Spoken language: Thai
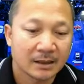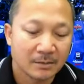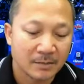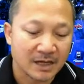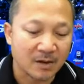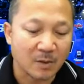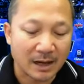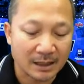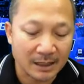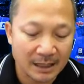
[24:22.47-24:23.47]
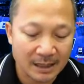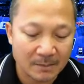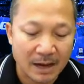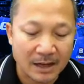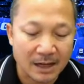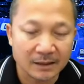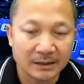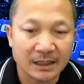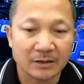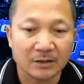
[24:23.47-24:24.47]
ไม่ใช่วันนี้มาเกิน
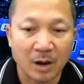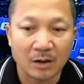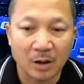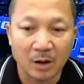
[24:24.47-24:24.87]
ที2